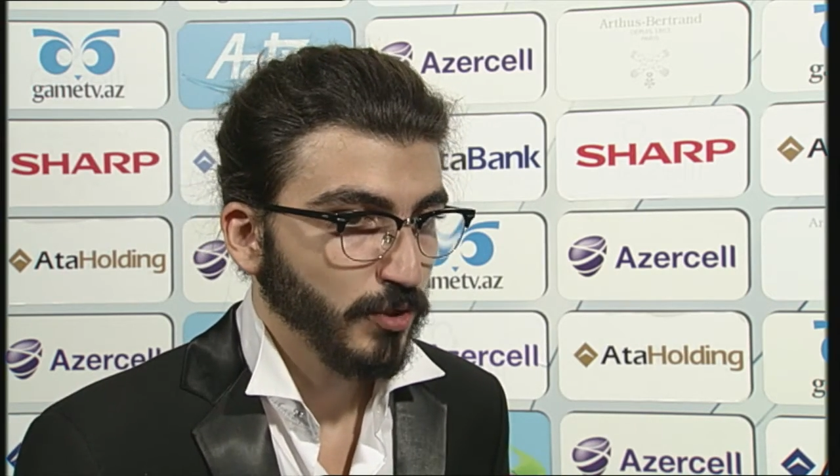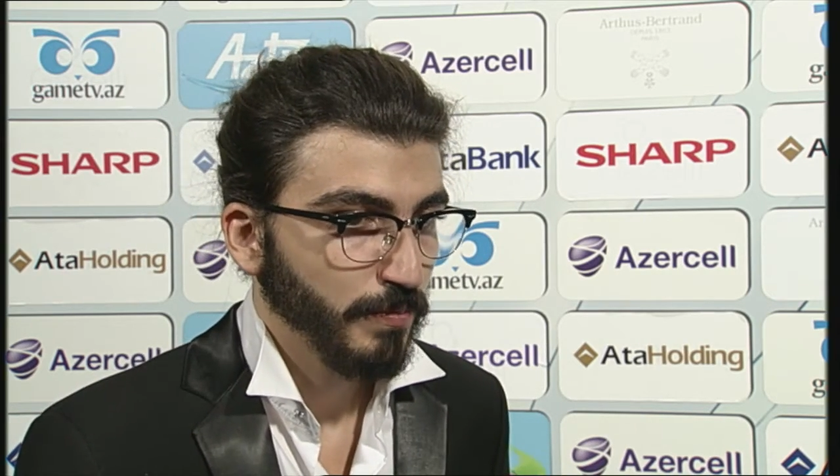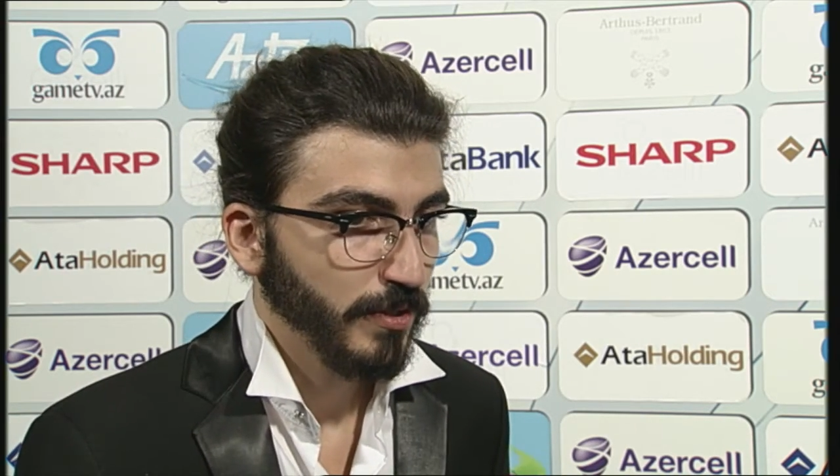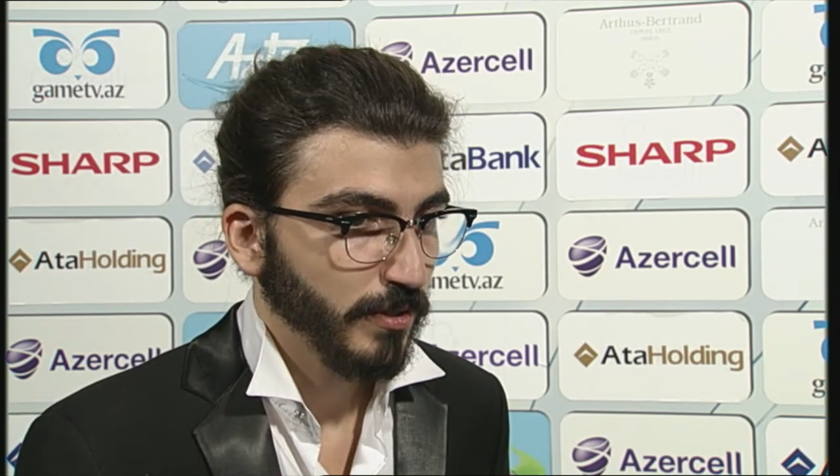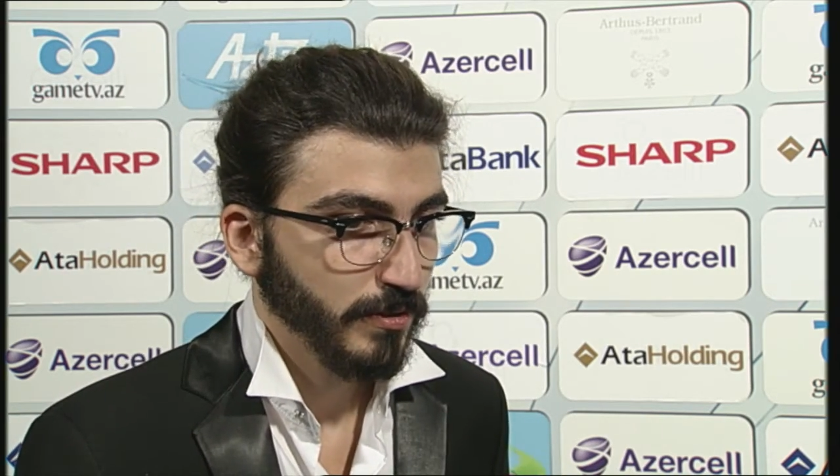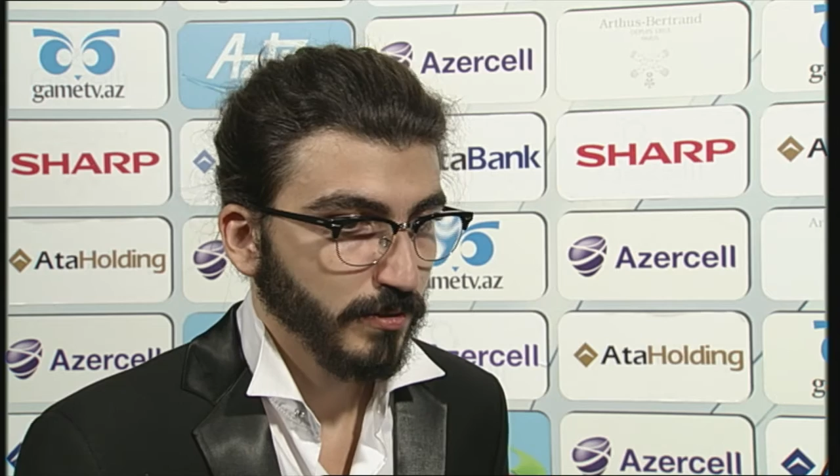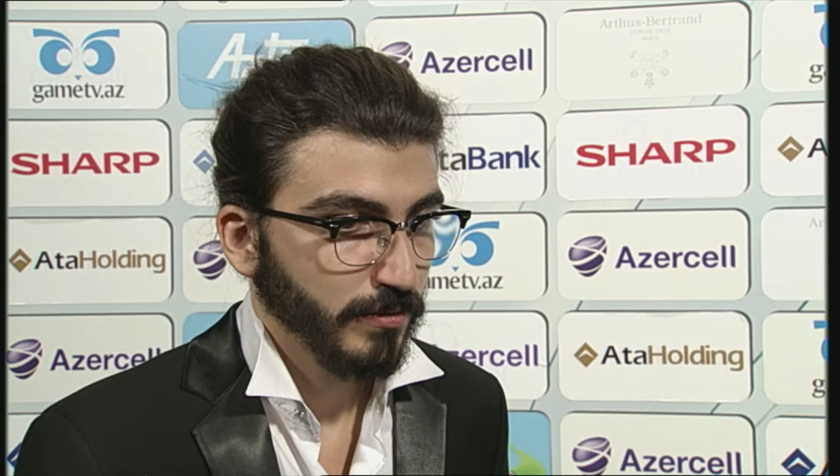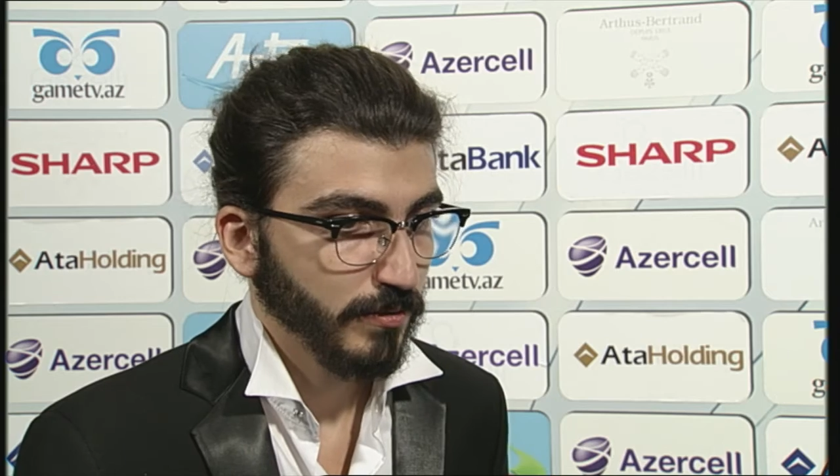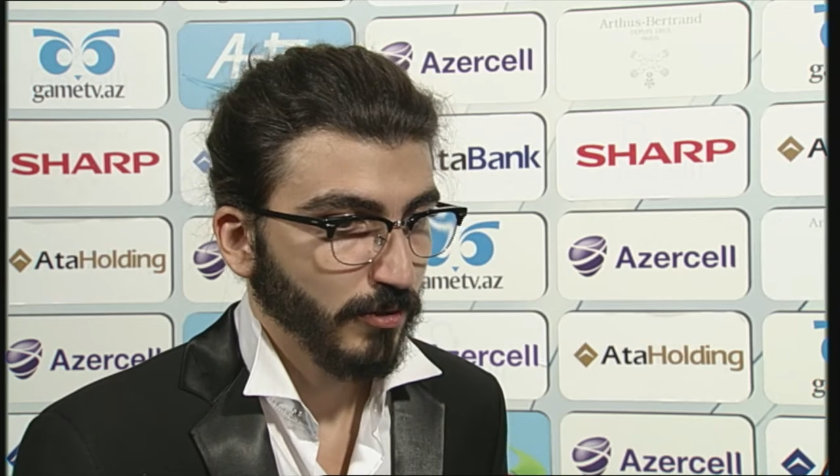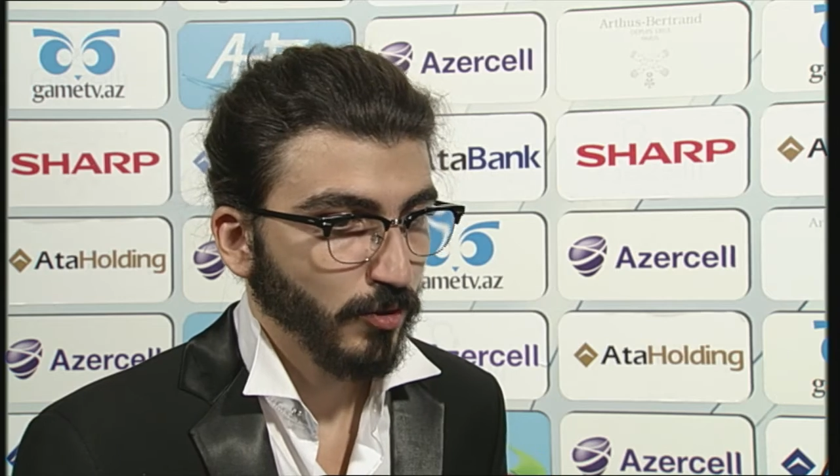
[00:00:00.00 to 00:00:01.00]
успех, и
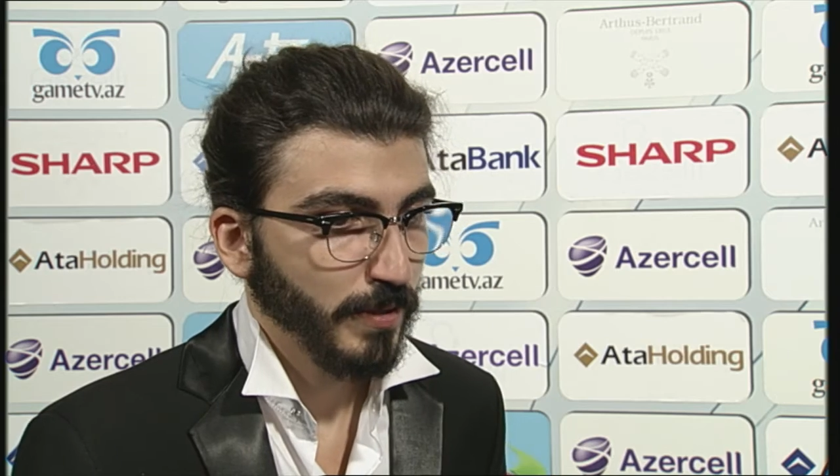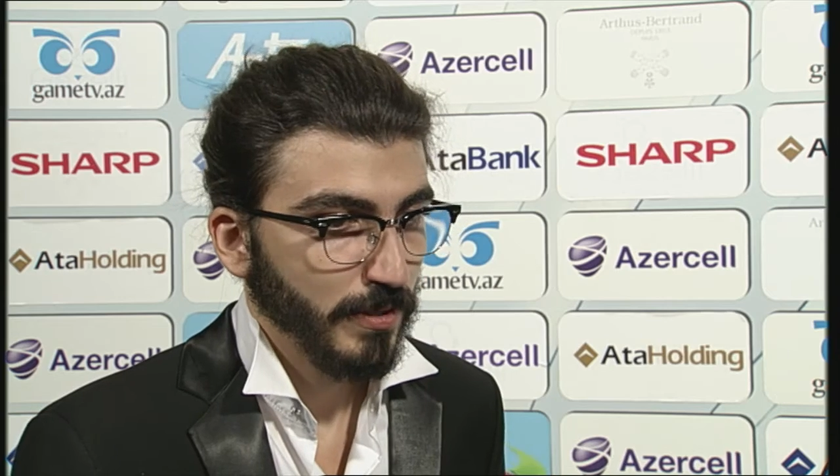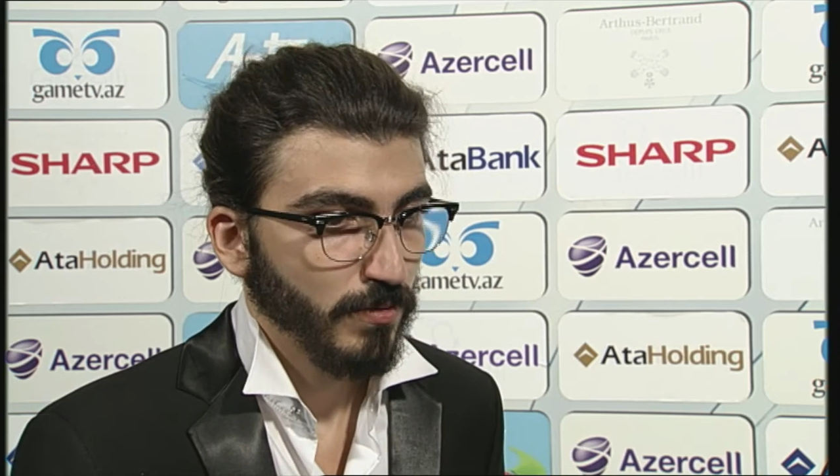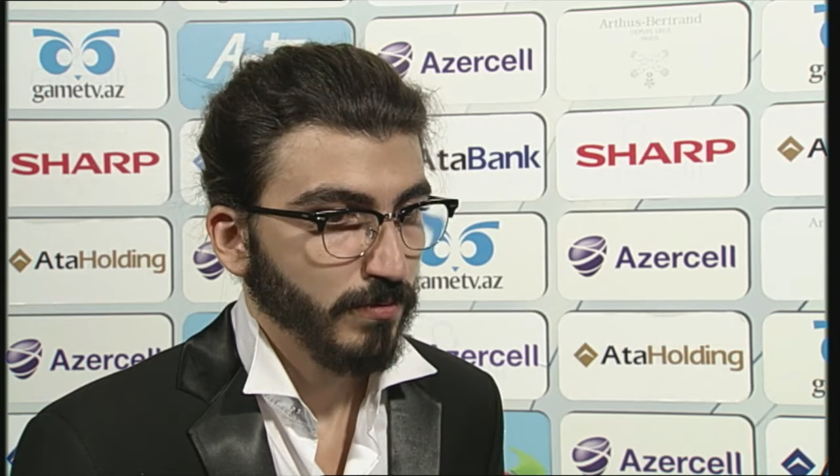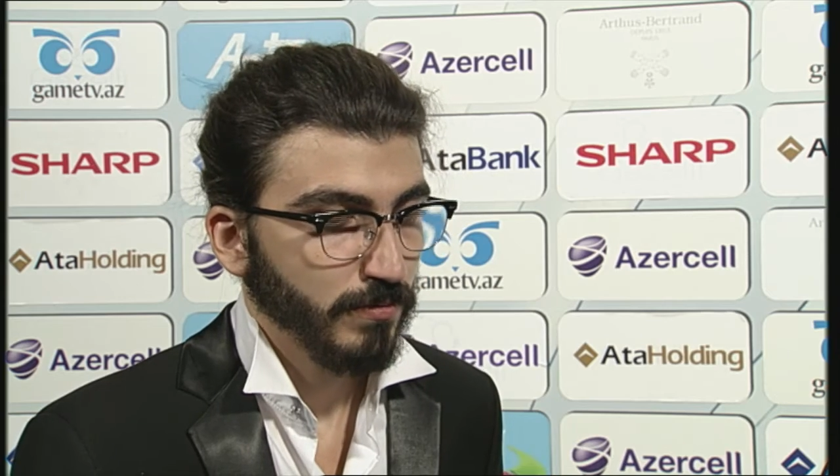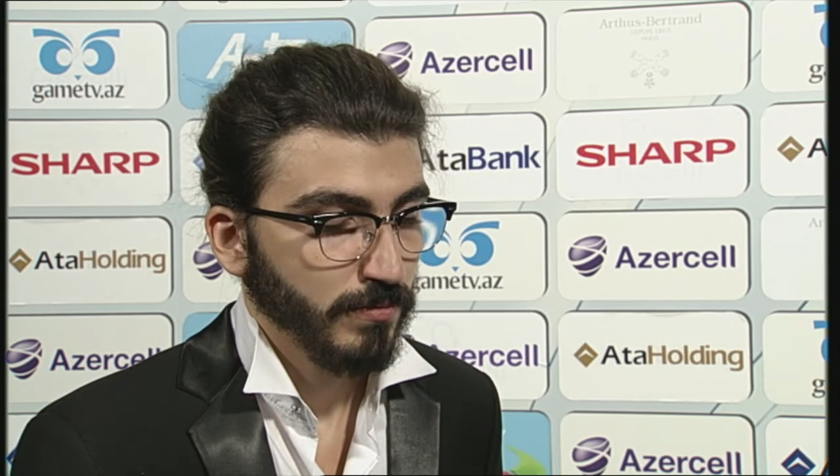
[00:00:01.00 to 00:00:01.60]
такой подход,